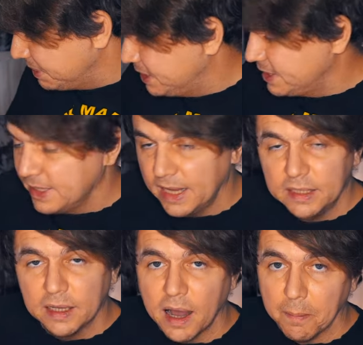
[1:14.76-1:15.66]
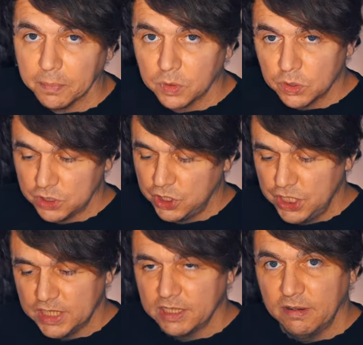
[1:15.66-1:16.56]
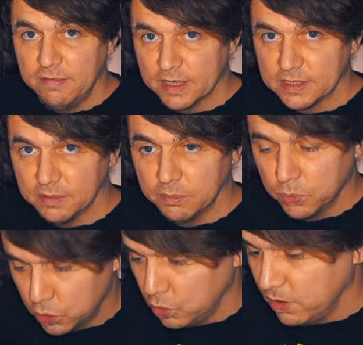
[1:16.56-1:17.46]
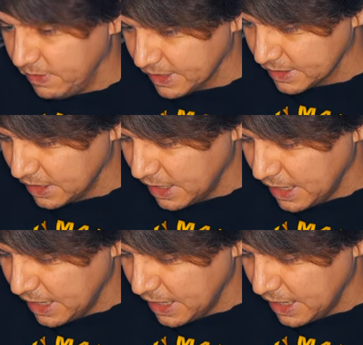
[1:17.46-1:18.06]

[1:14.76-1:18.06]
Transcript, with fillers: 50 грамм, то есть чистого веса, пустой вес –